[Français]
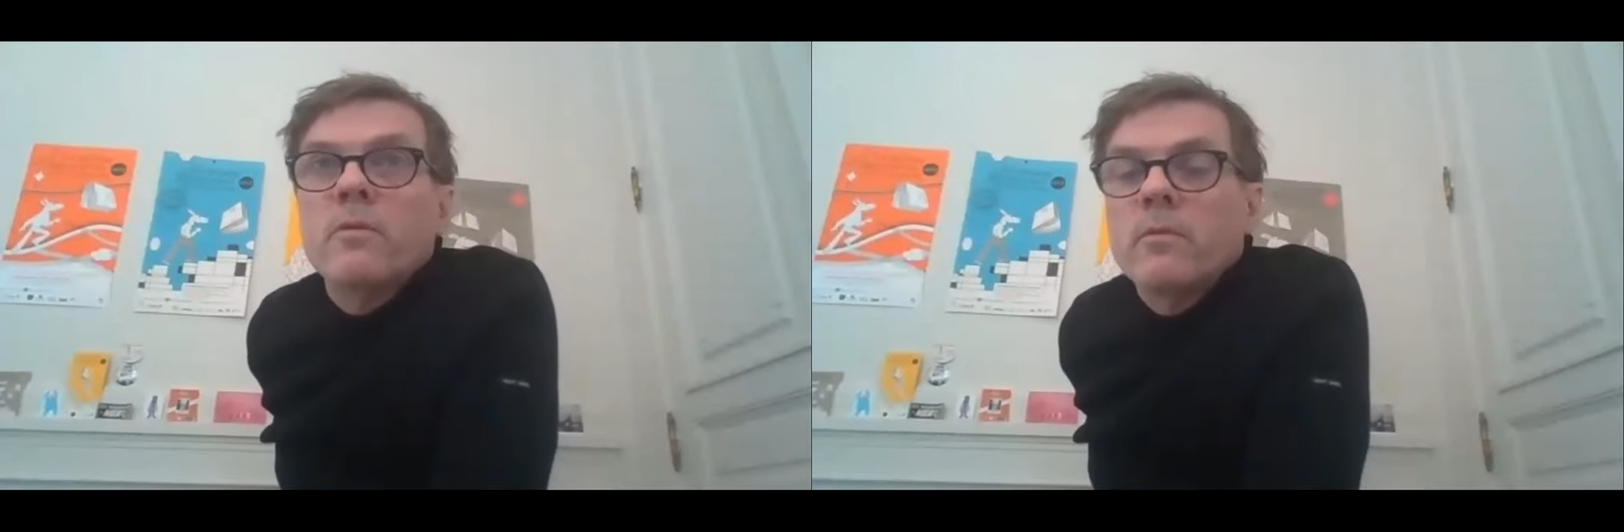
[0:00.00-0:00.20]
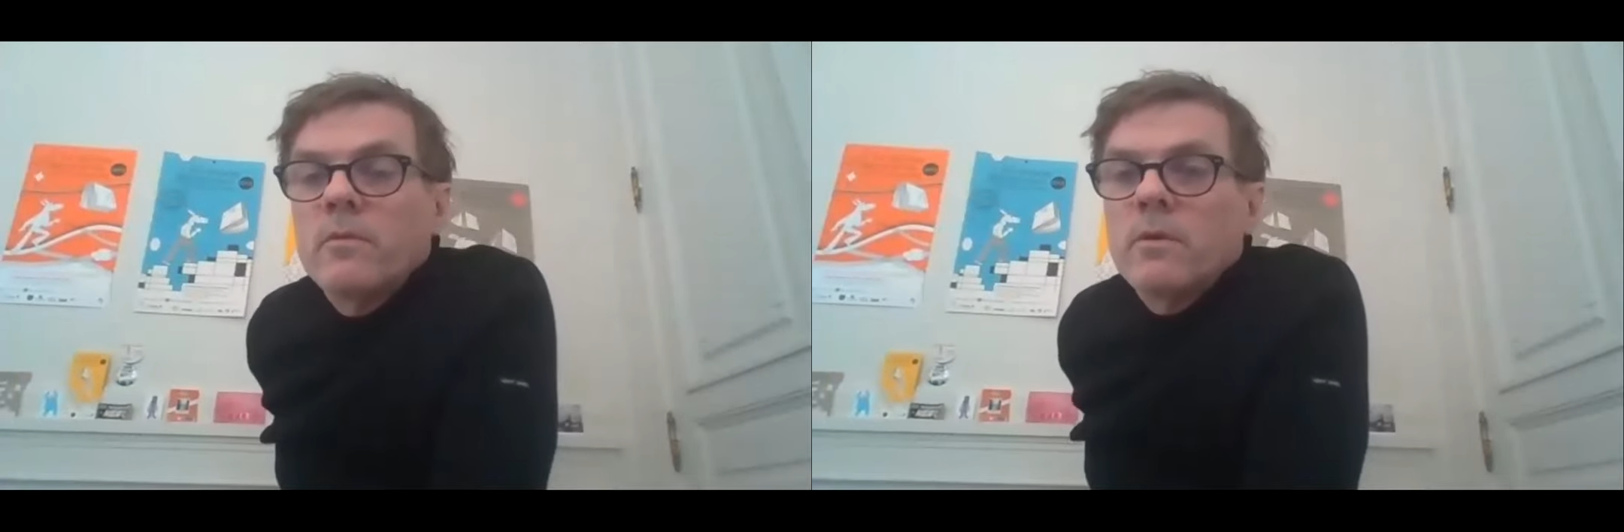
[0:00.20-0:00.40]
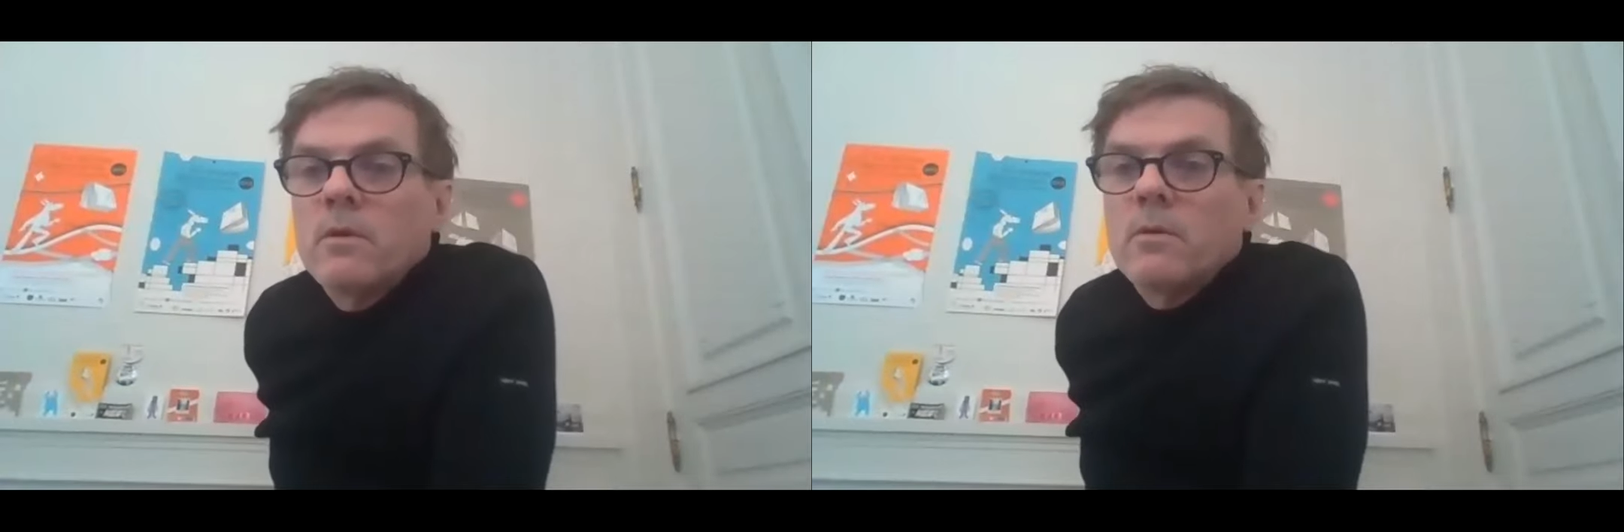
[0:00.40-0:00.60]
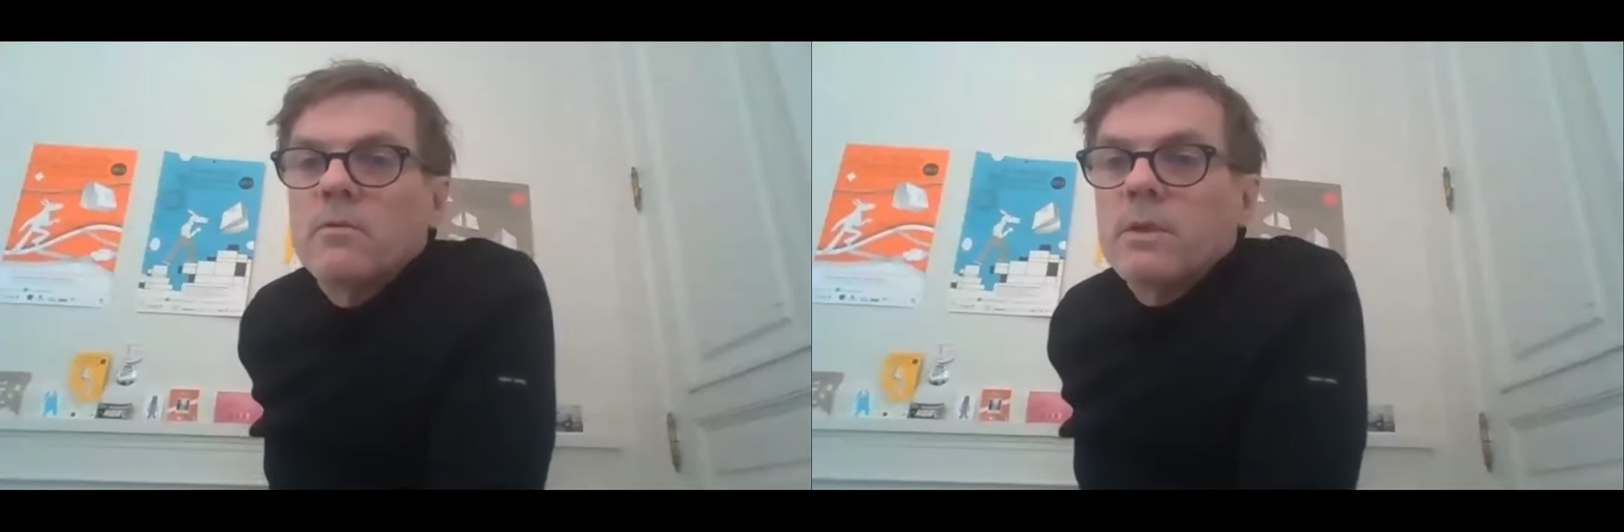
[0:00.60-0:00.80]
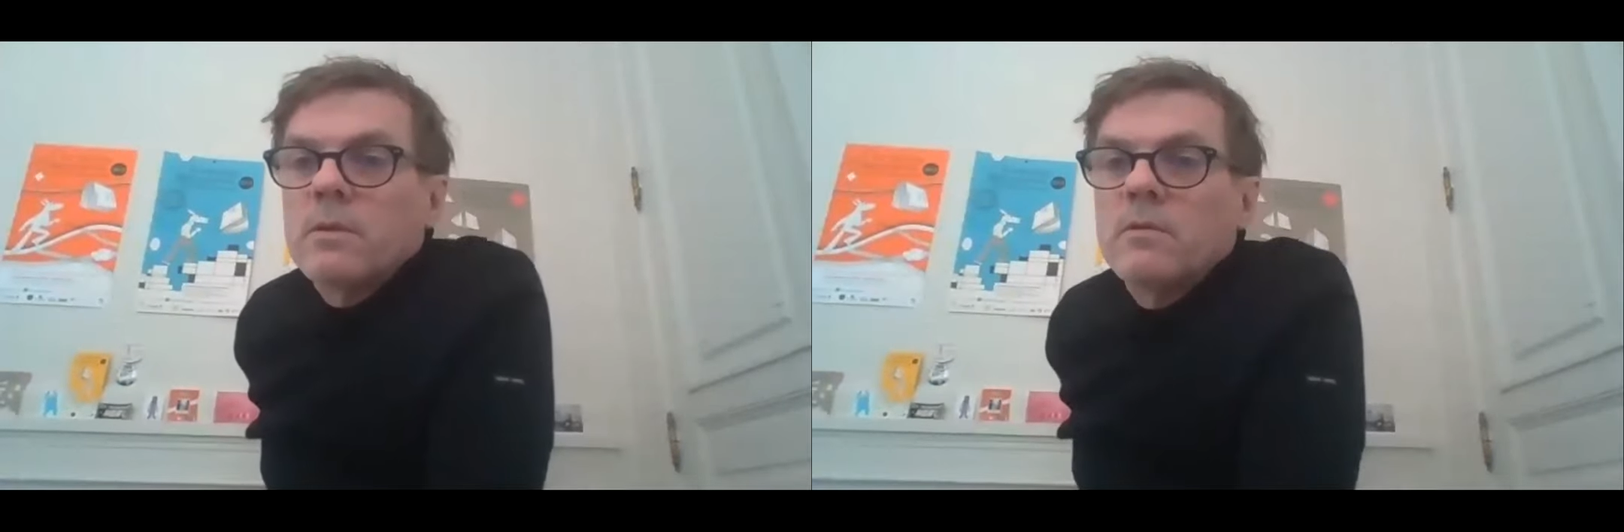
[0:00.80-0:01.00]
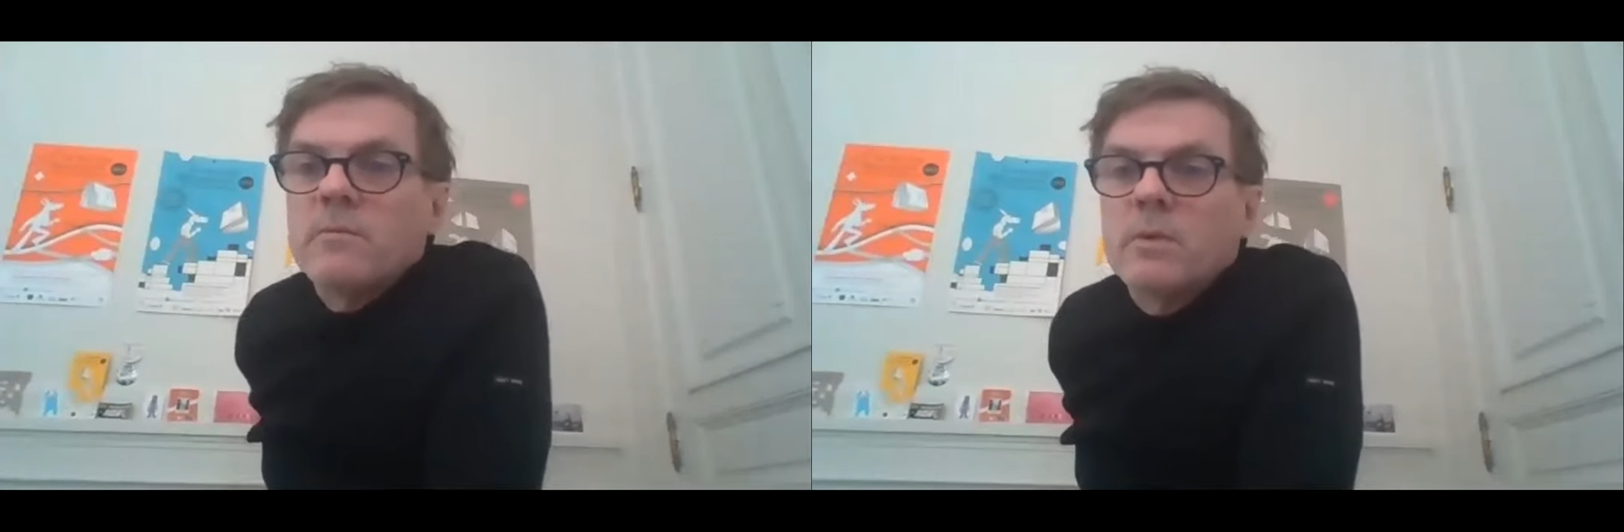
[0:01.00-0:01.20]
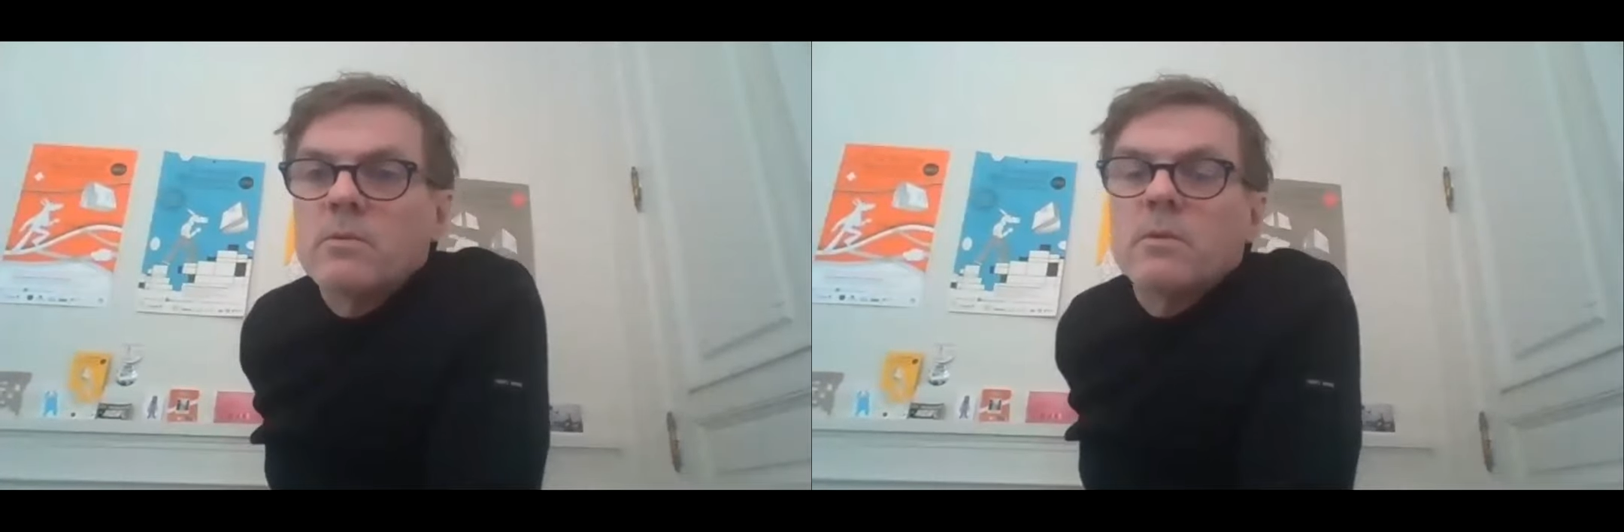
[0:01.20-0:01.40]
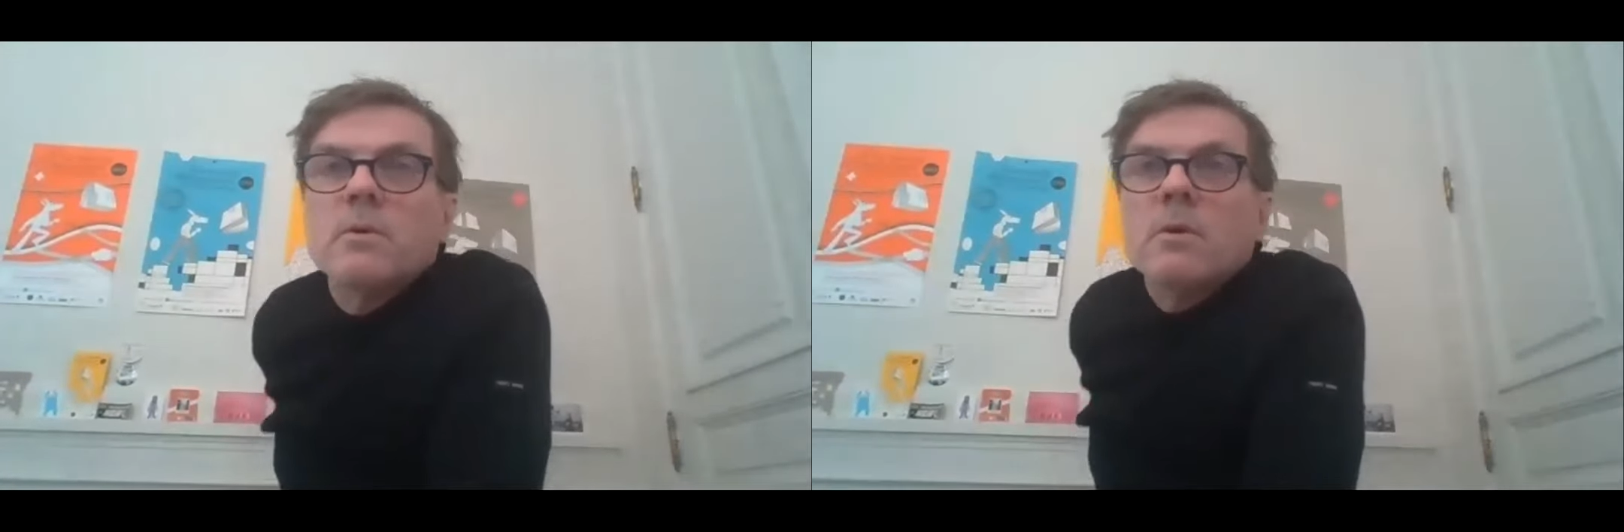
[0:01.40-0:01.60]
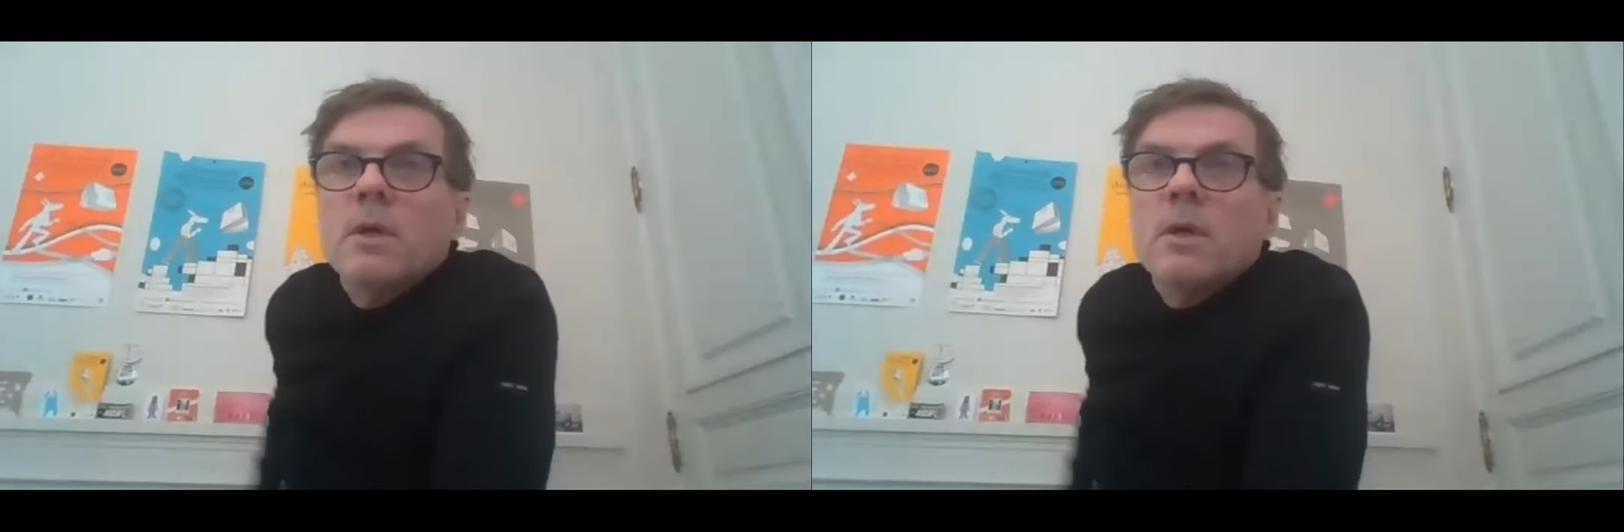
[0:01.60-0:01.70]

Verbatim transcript: C'est aussi effectivement